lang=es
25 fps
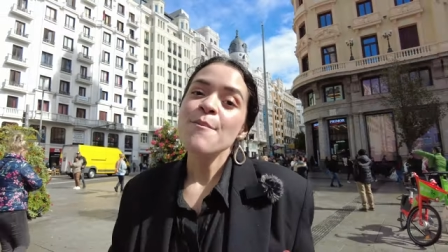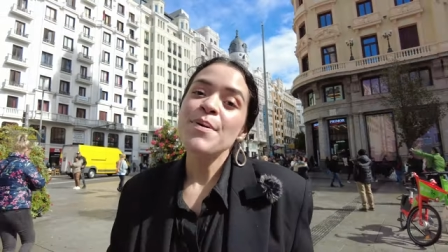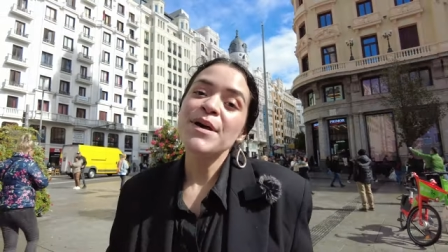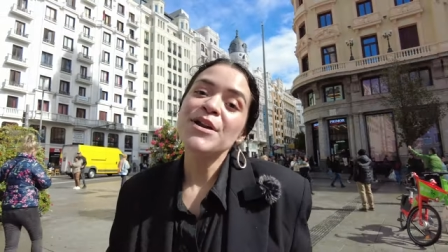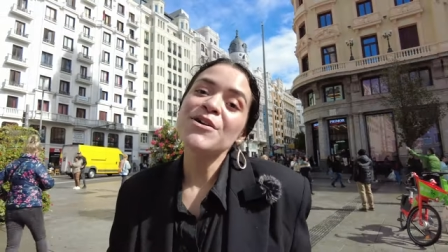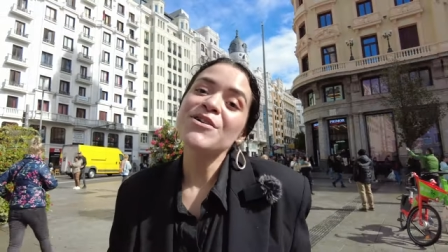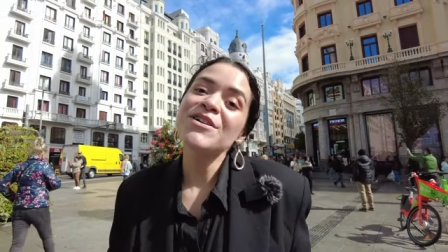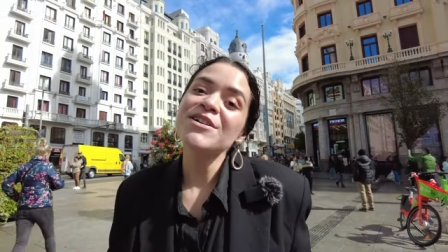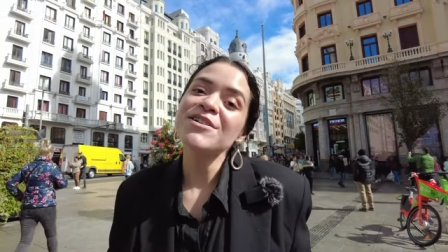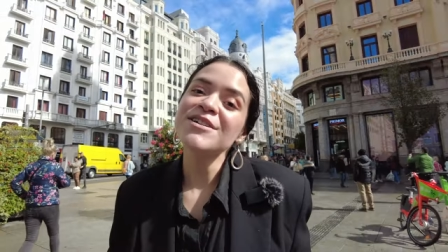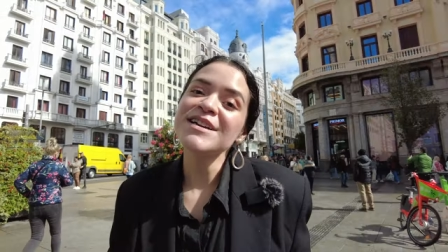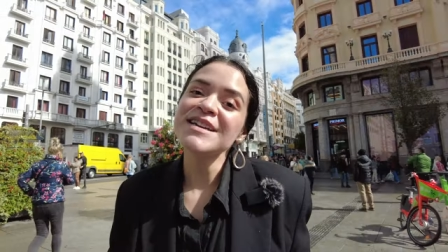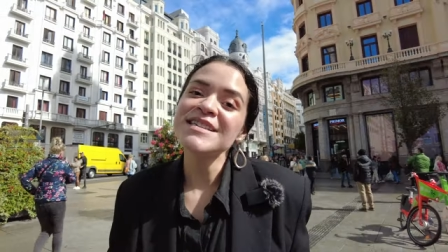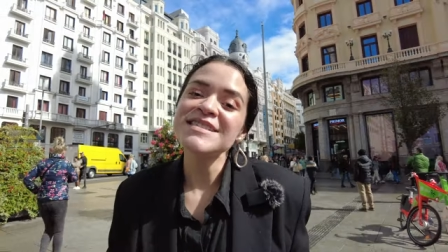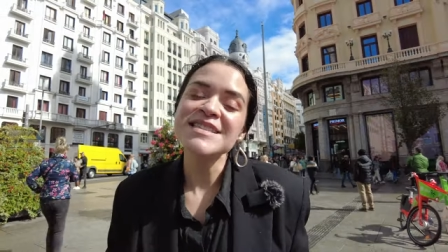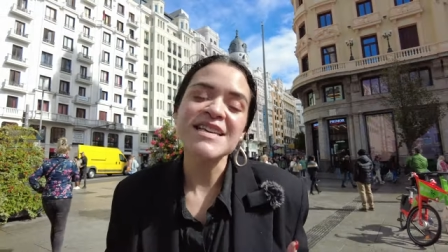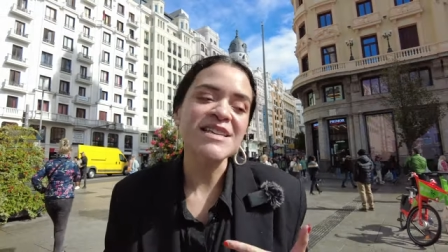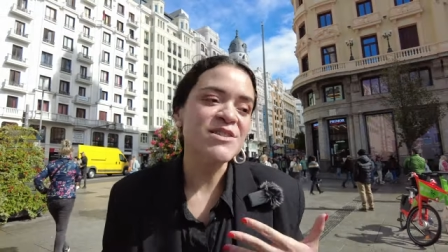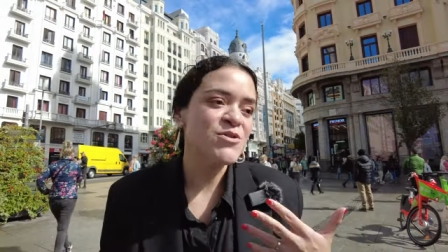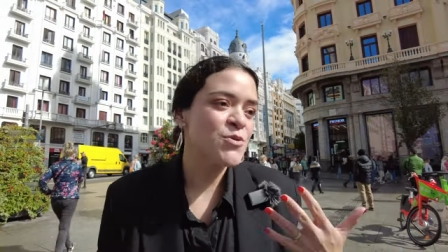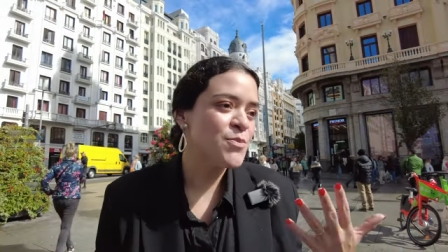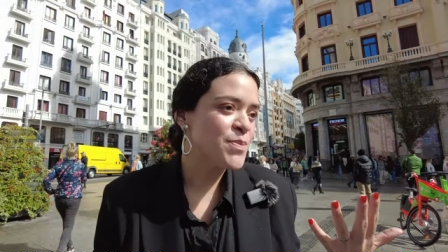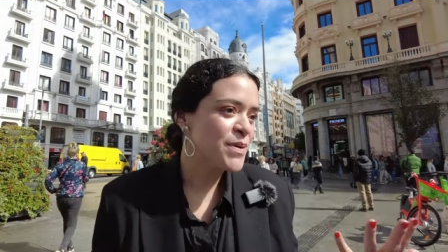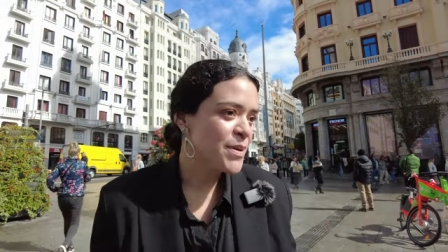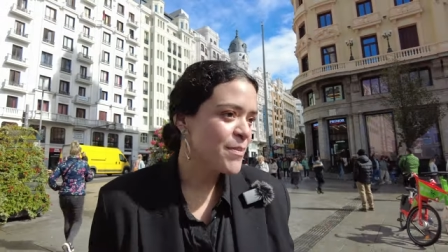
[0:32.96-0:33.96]
pero creo que si
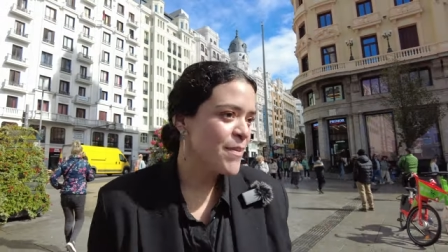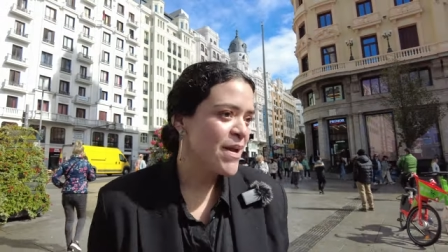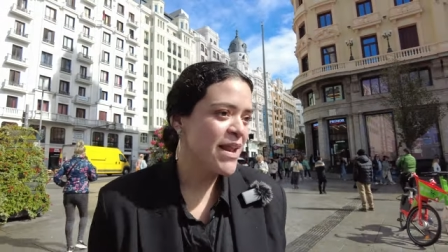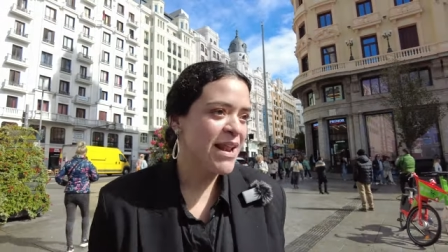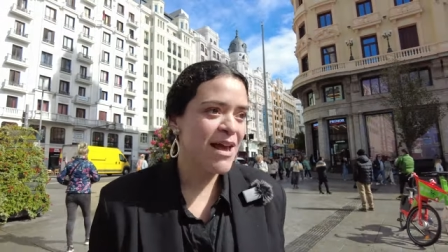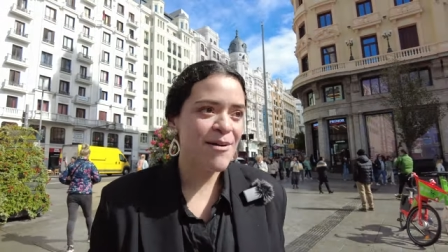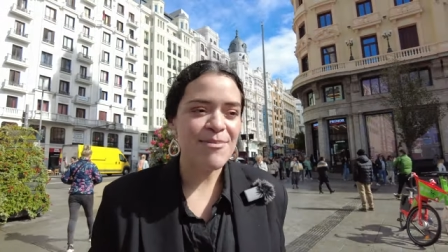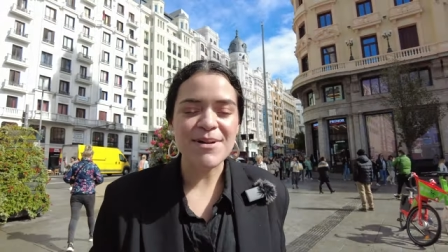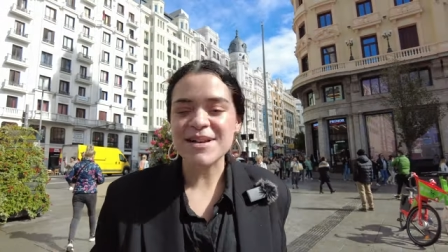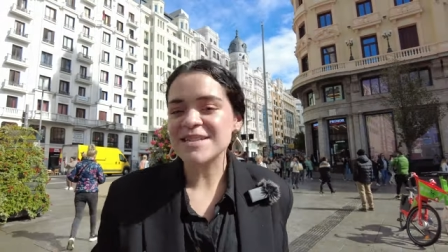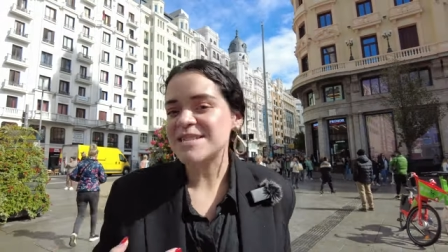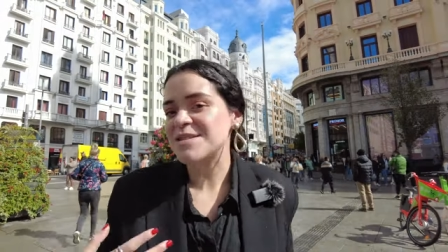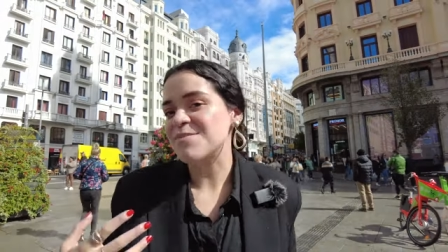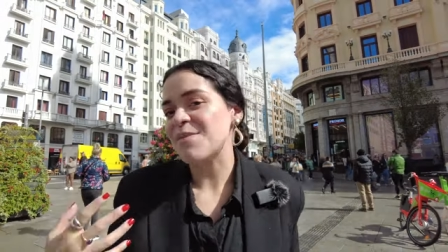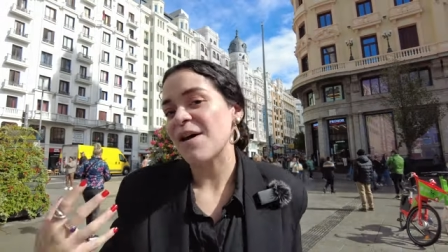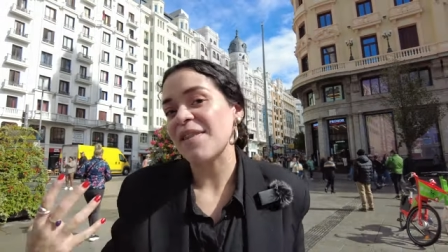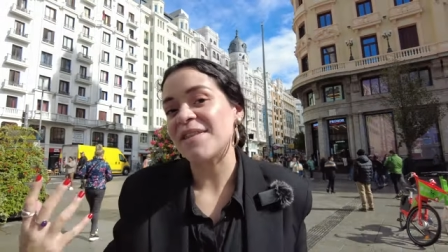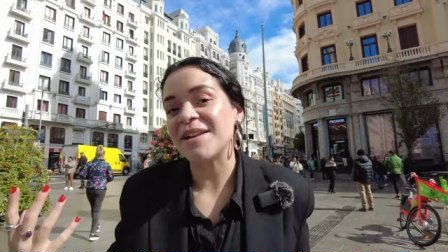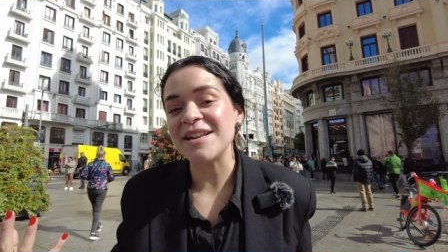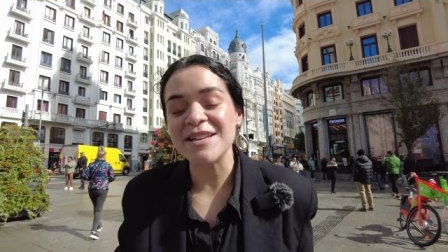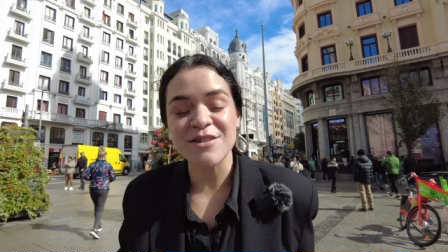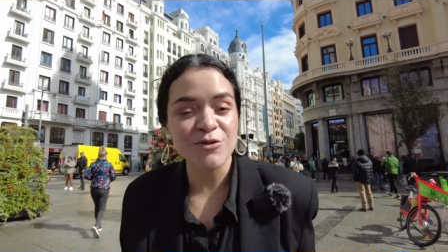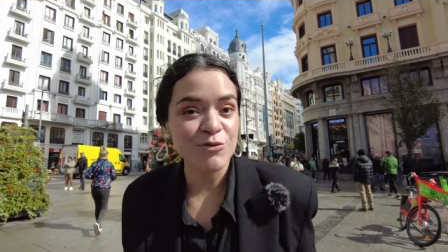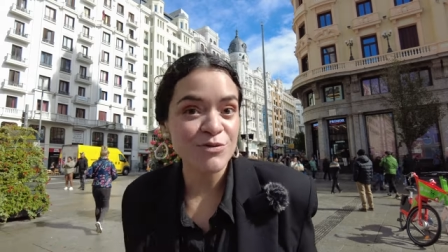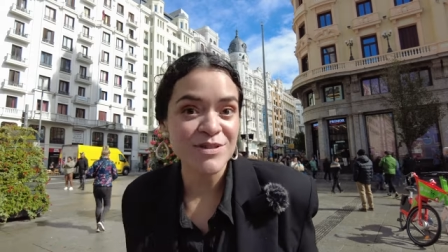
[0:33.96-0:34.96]
es tu primera vez en
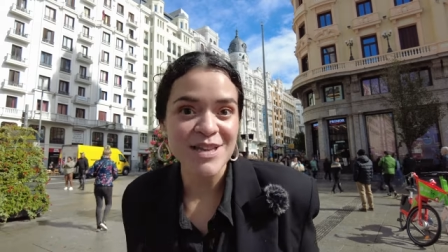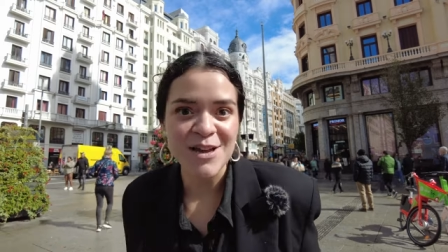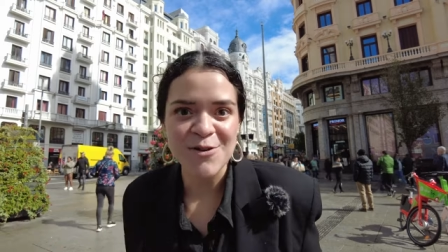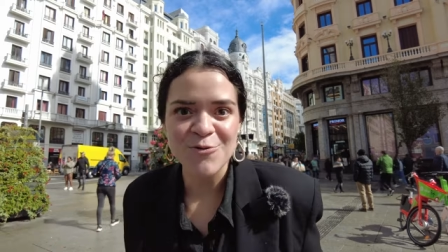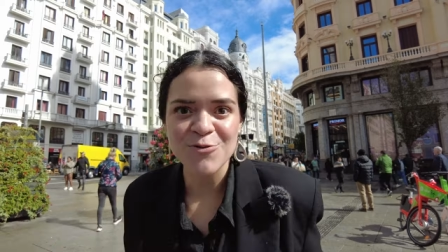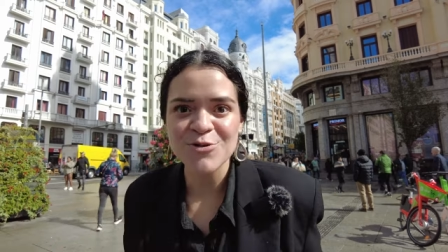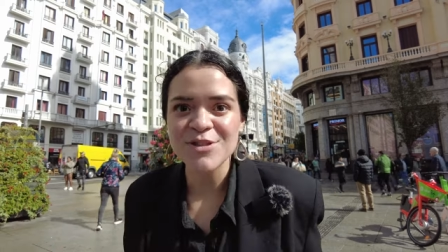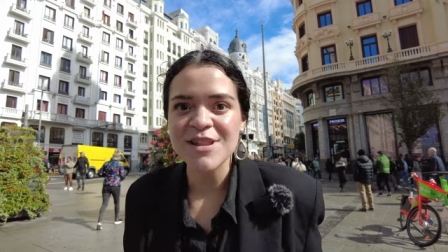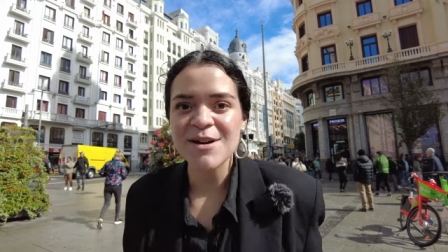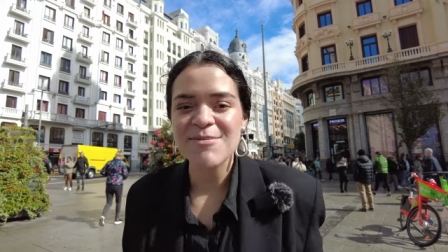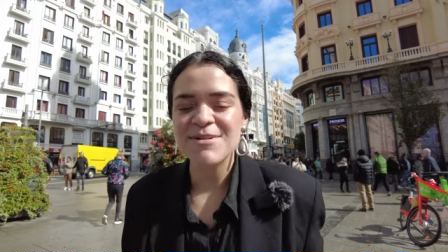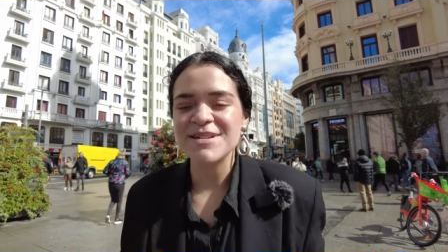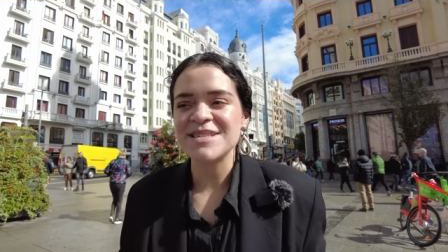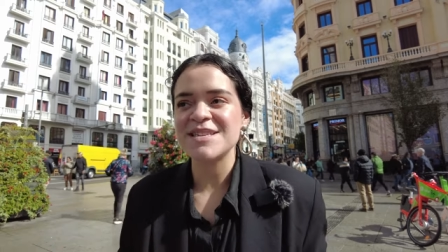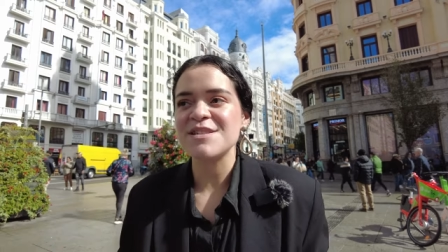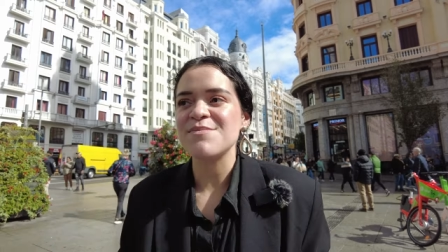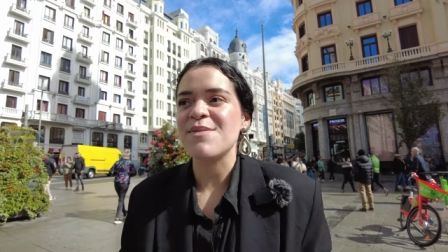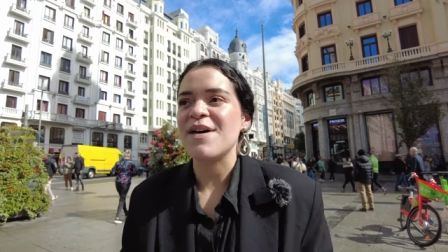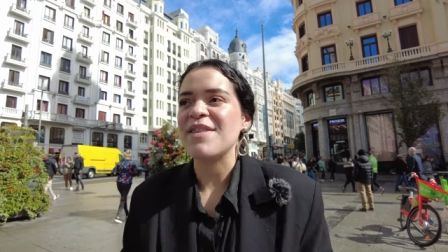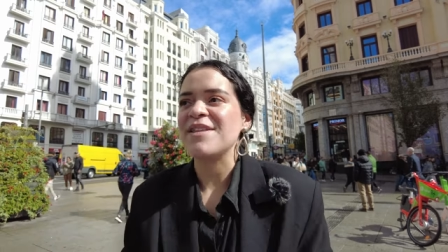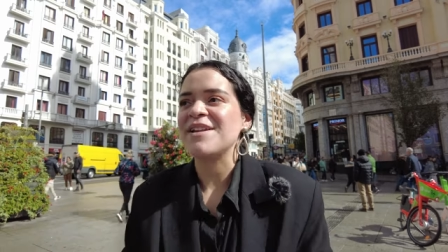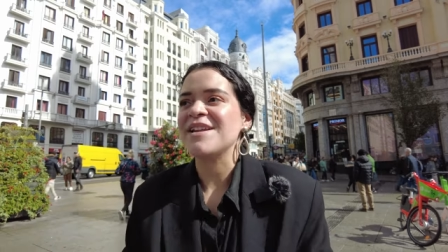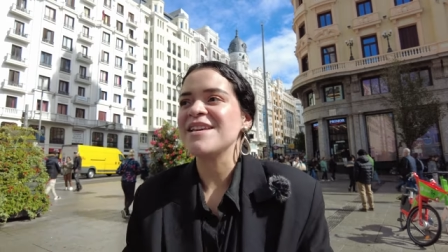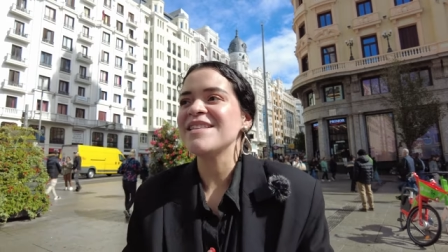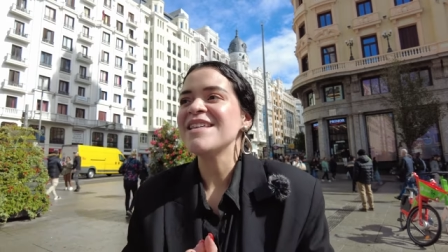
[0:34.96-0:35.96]
Madrid, tu segunda vez en
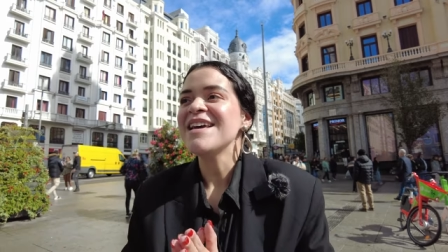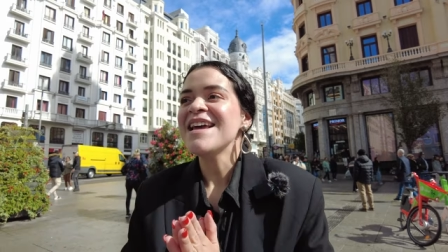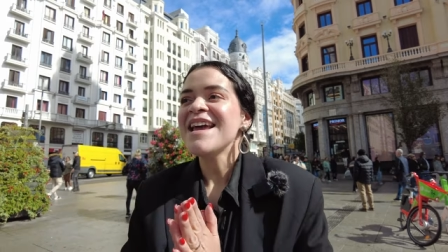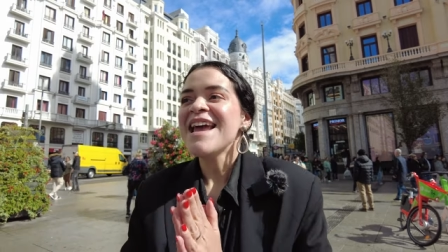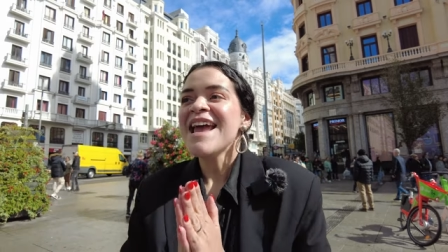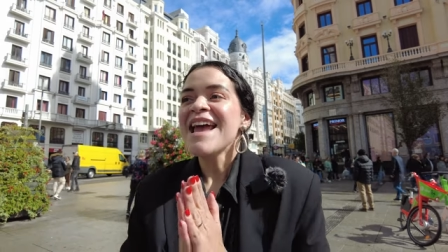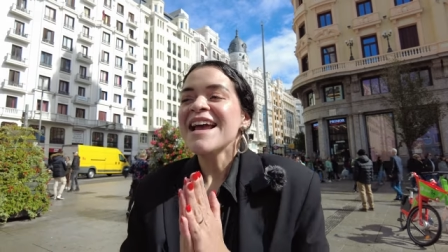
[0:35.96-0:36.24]
Madrid,